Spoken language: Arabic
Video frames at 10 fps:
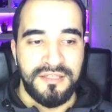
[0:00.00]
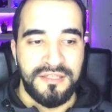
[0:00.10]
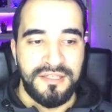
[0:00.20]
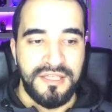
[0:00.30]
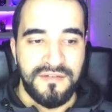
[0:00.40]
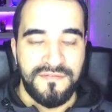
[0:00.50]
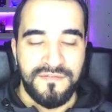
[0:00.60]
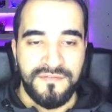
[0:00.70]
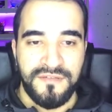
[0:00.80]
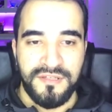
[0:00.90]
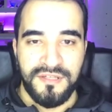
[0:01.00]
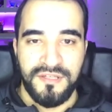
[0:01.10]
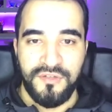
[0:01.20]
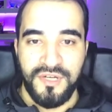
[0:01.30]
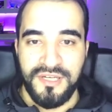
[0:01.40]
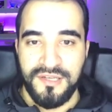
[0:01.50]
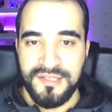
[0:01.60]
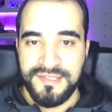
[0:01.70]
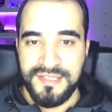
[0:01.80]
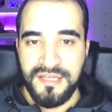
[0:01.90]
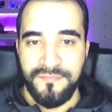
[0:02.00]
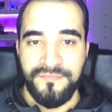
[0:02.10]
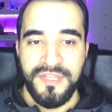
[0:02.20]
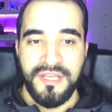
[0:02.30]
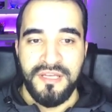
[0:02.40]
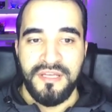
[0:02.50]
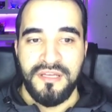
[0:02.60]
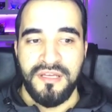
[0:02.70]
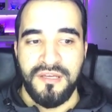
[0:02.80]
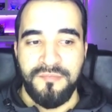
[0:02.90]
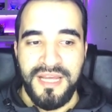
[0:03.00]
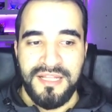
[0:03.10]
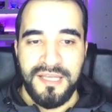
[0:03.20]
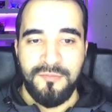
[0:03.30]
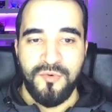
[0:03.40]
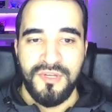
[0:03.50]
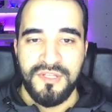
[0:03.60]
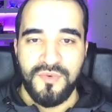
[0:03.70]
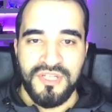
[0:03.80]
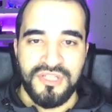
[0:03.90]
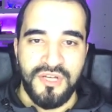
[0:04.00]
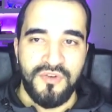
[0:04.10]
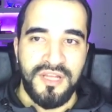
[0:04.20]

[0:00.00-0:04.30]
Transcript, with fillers: تحترف آه، اللغة الإنجليزية آه، بعدها ممكن تتوجهوا